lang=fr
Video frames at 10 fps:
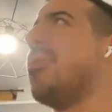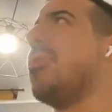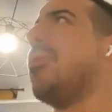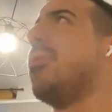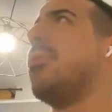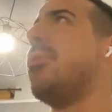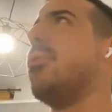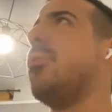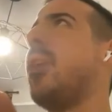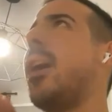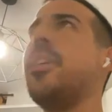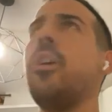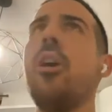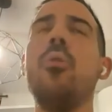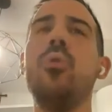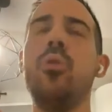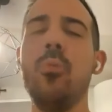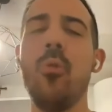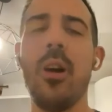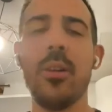euh, allez, un ou deux
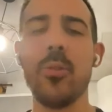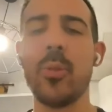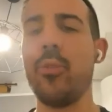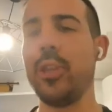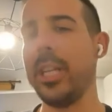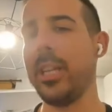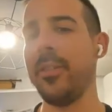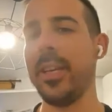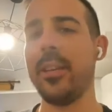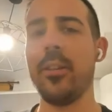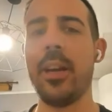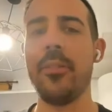mois qu'on se projette avec,